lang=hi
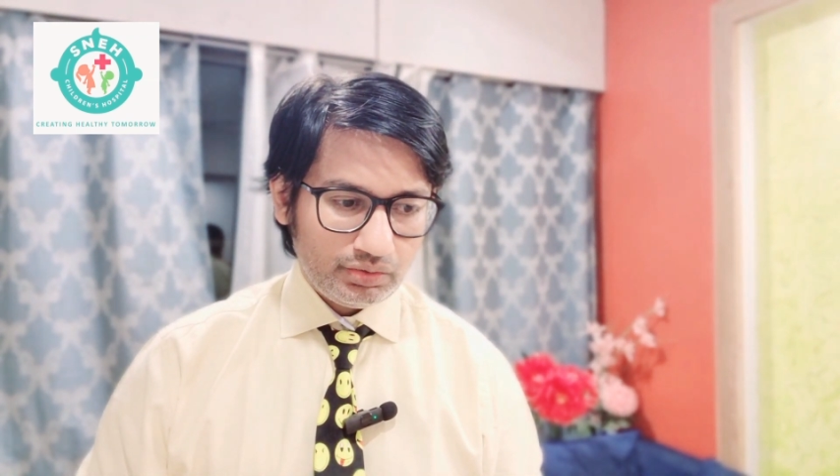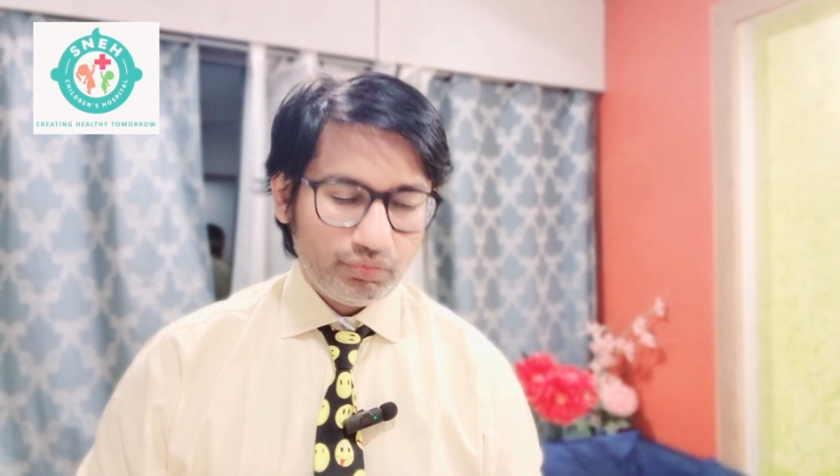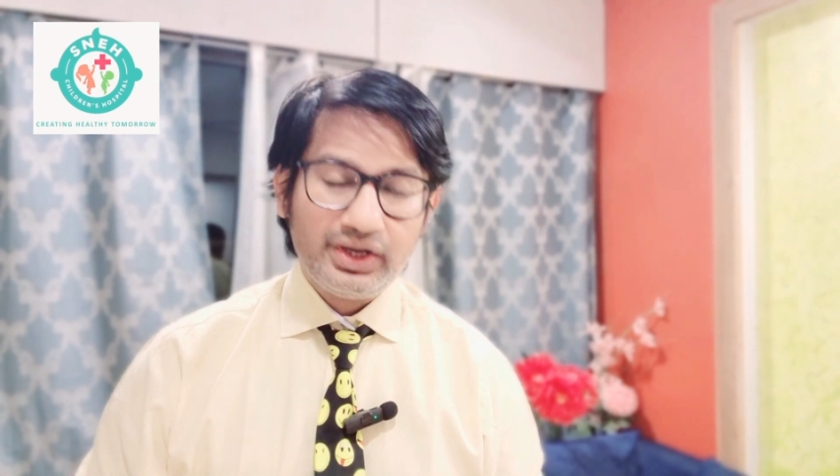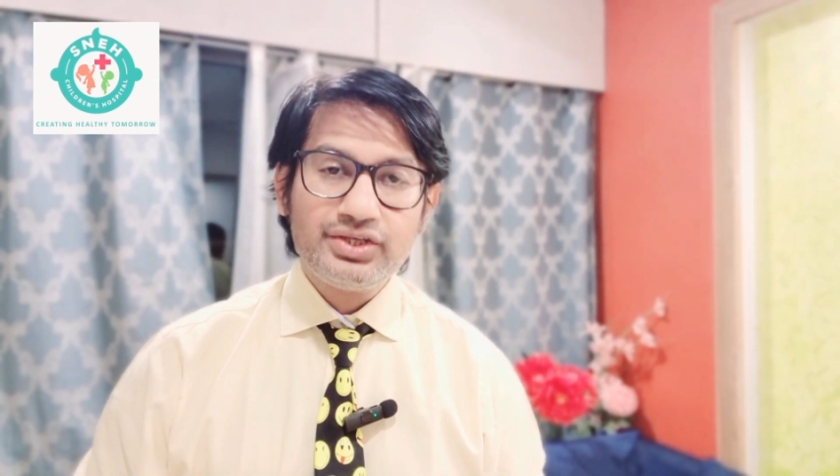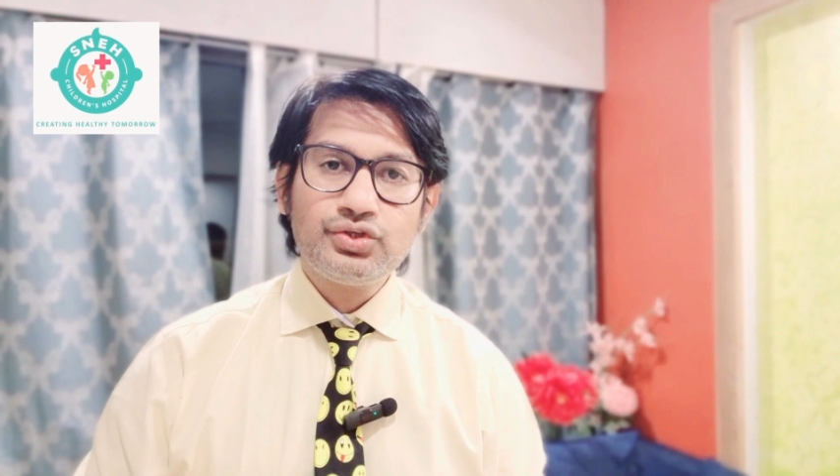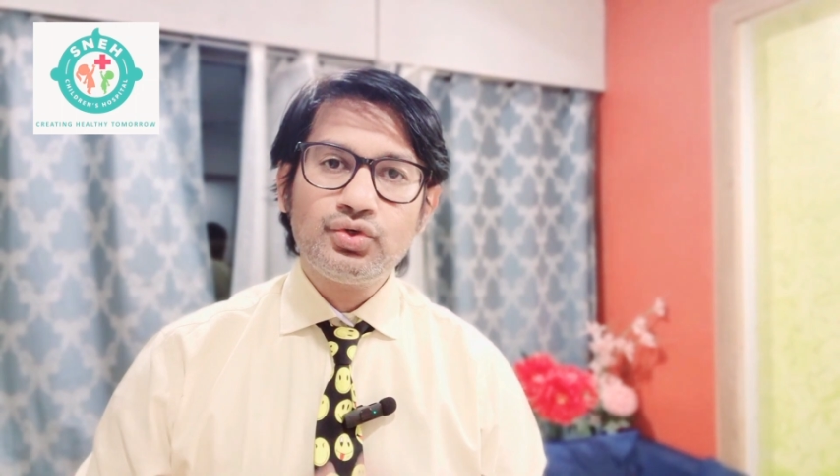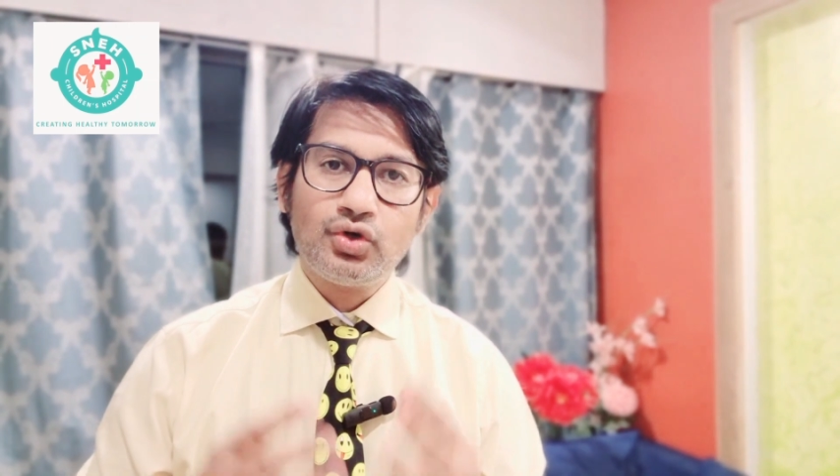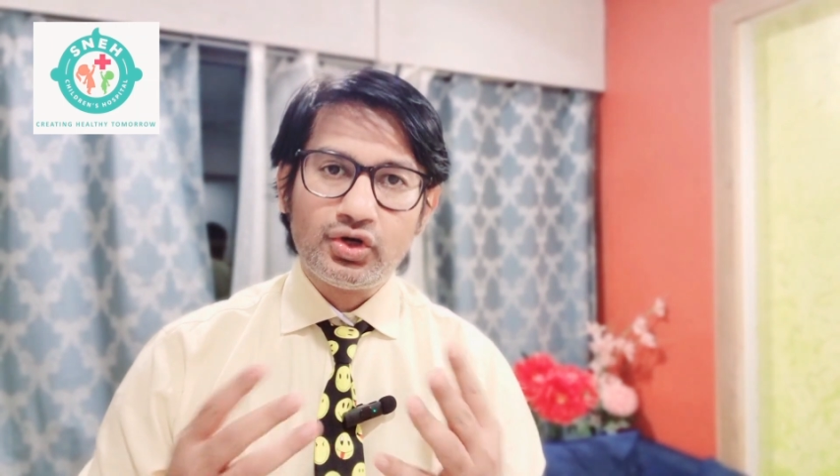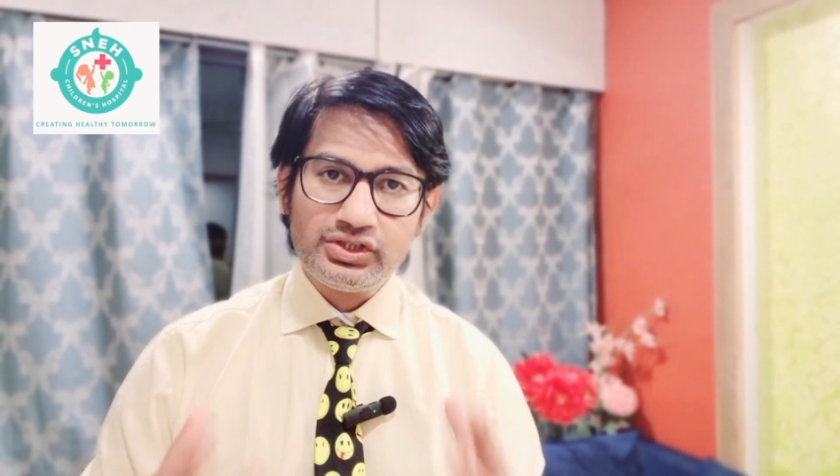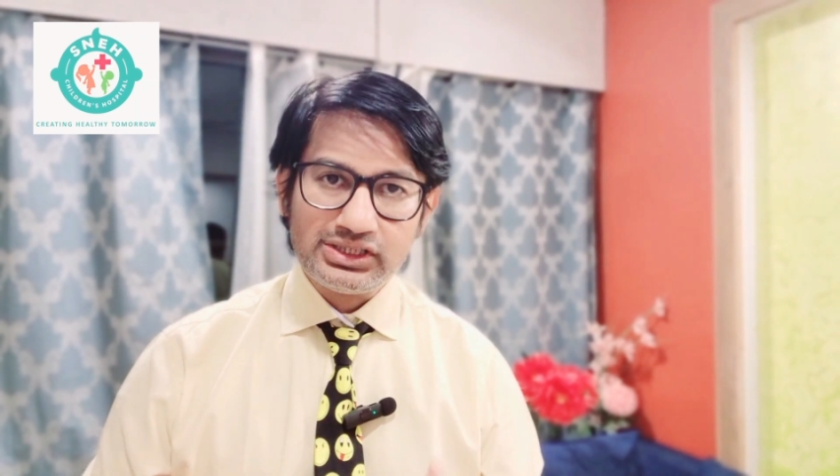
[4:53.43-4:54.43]
वो आईसीयू
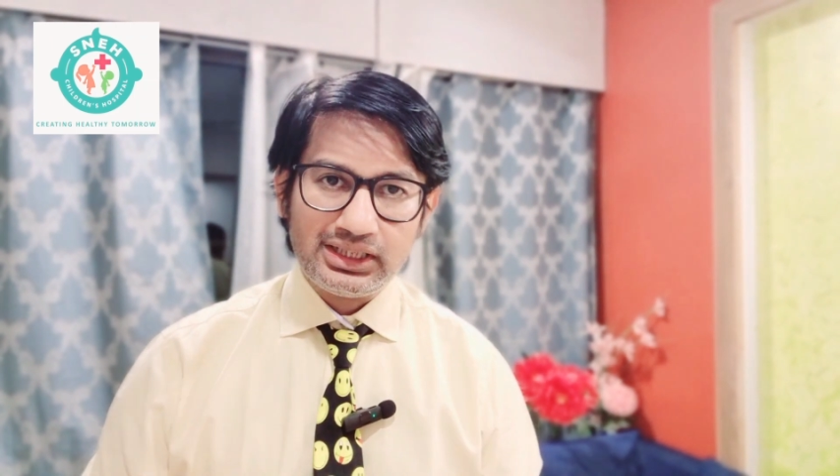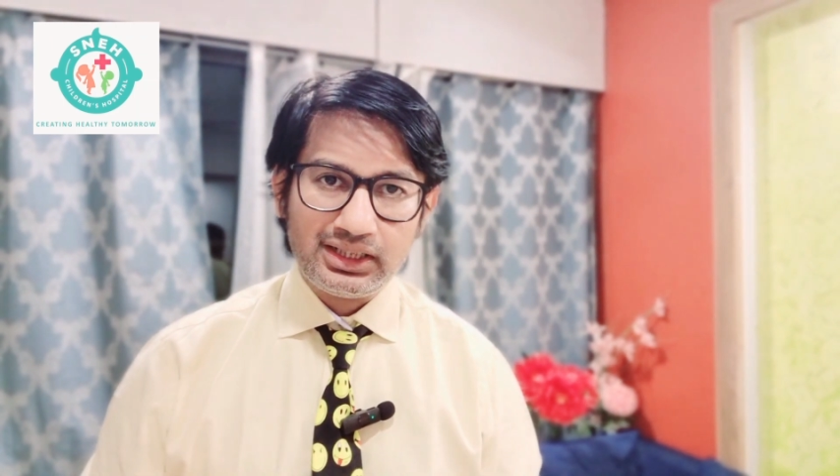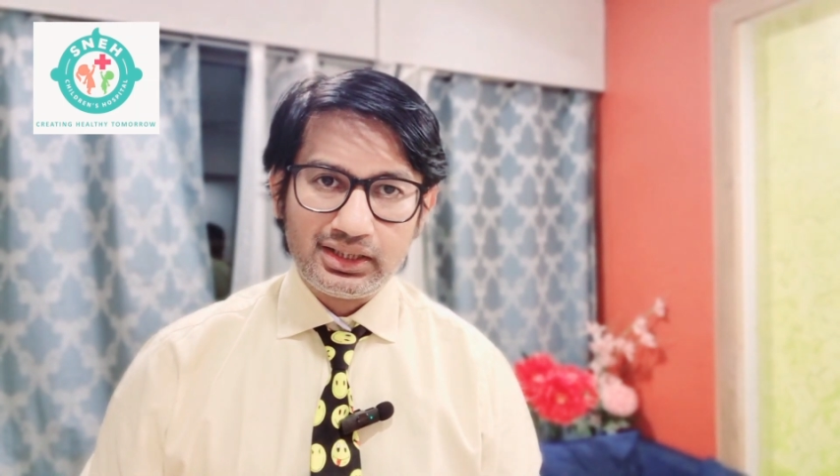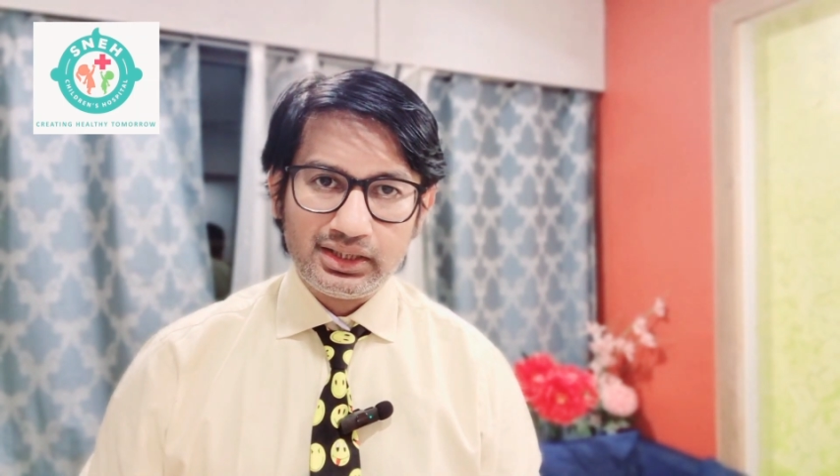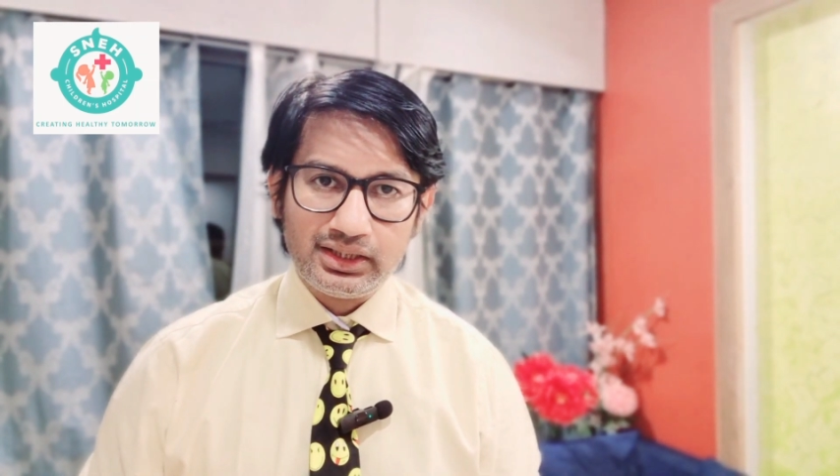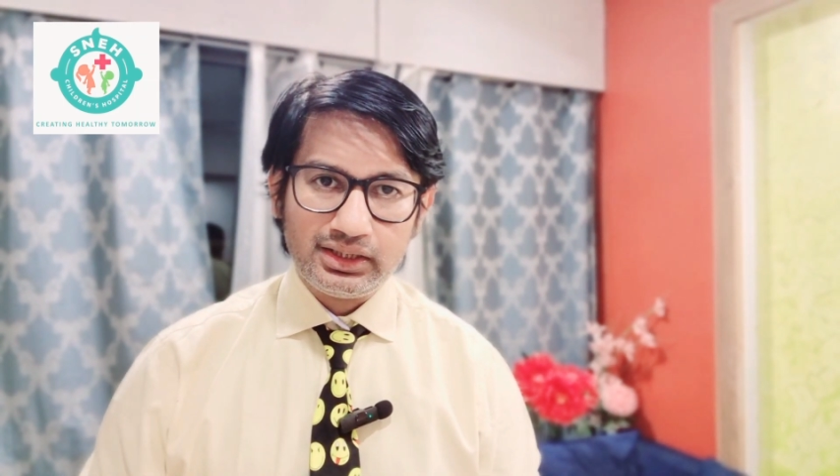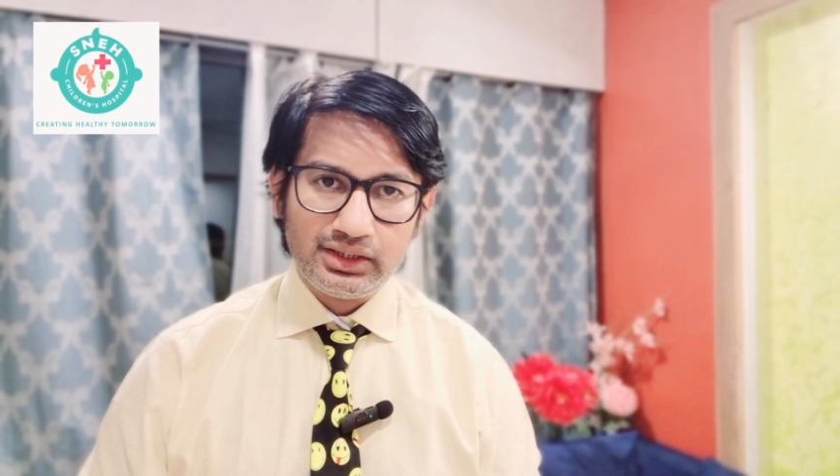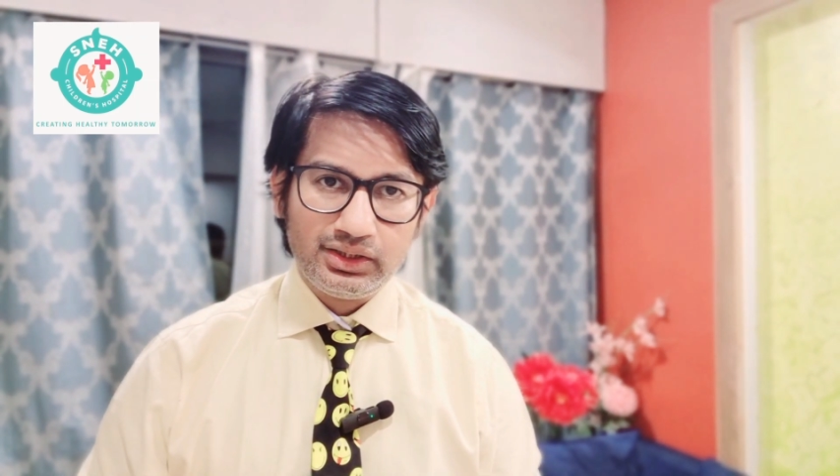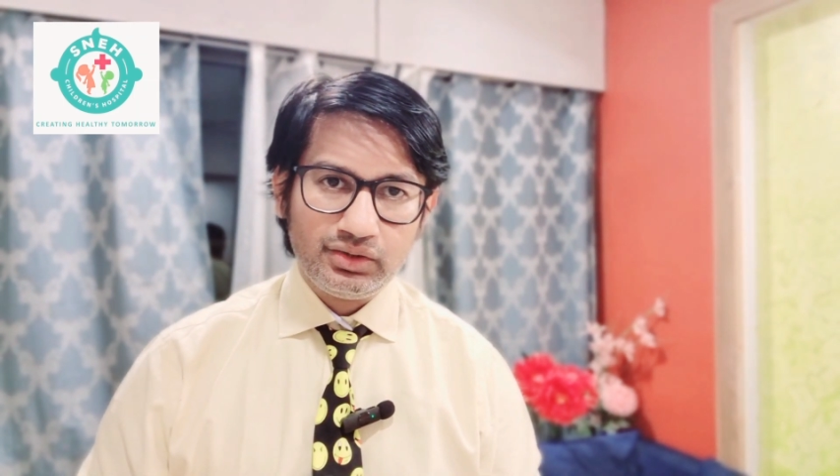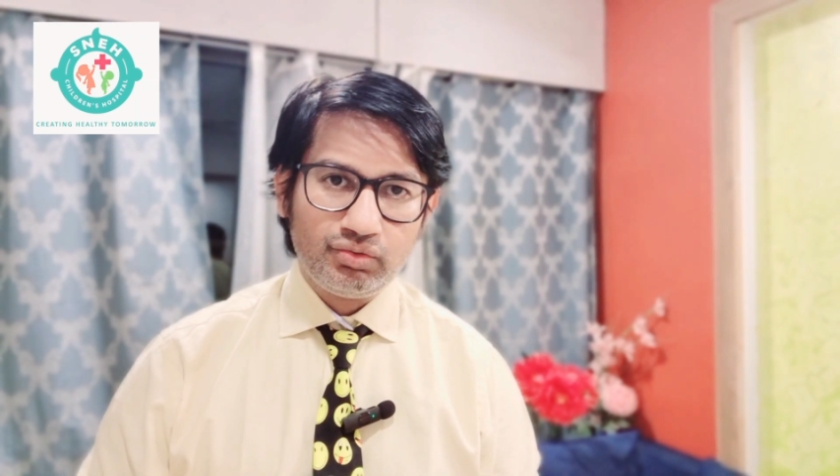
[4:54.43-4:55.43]
कौन चला रहा है